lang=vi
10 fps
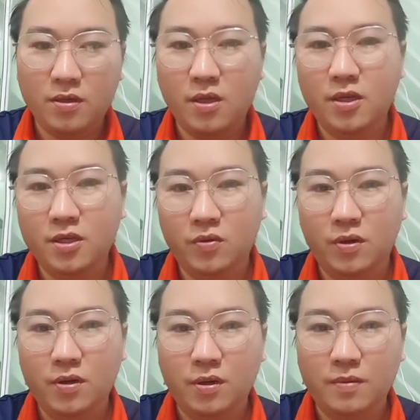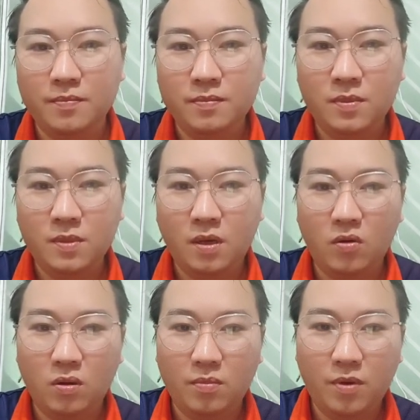chỉ lý rong nè
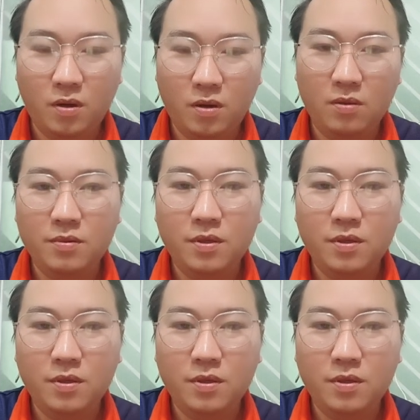dầu mò